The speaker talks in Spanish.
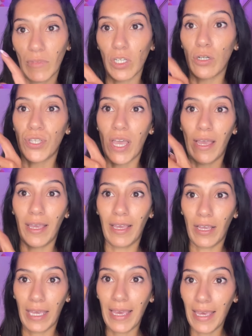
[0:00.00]
O sea,
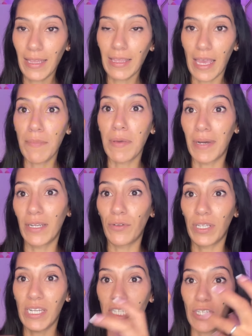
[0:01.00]
esta es mi mano
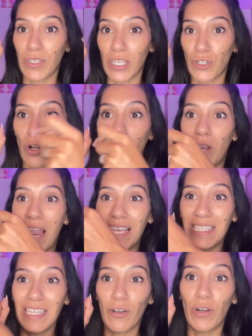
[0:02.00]
derecha, o sea, yo la
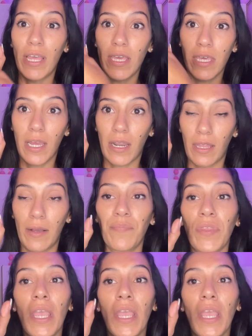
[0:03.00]
hice con la izquierda.